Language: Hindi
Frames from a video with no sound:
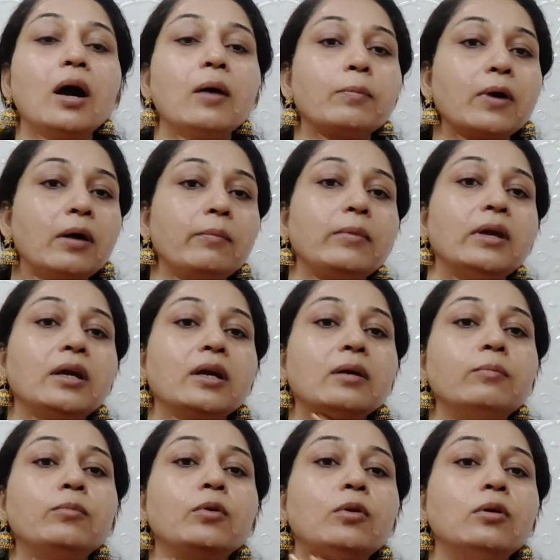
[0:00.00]
आपका
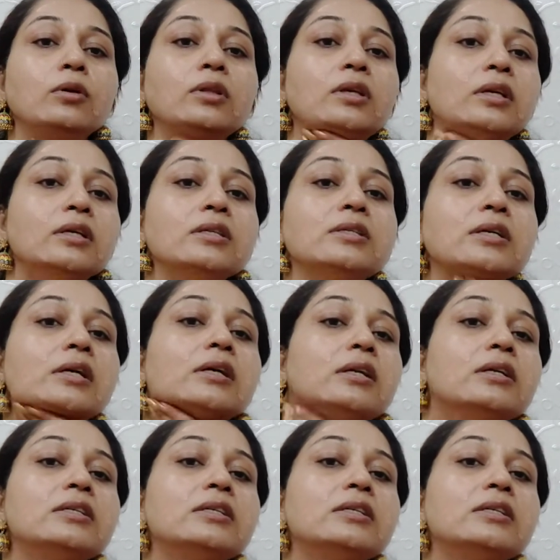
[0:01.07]
मेकअप बहुत ही अच्छा